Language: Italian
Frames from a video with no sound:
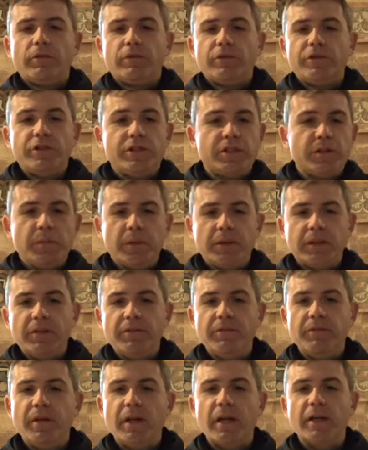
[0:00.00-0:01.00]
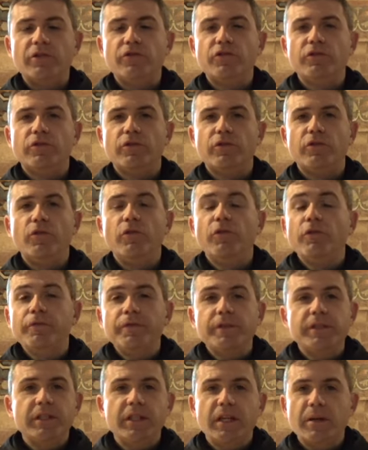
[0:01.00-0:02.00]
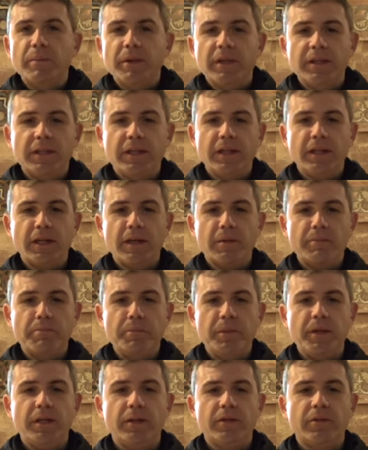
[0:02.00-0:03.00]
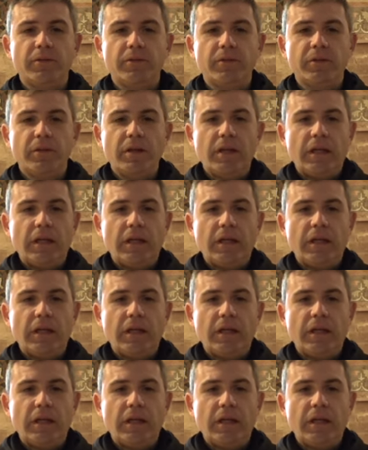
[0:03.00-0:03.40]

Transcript: ci si mette in viaggio o fisicamente in cammino,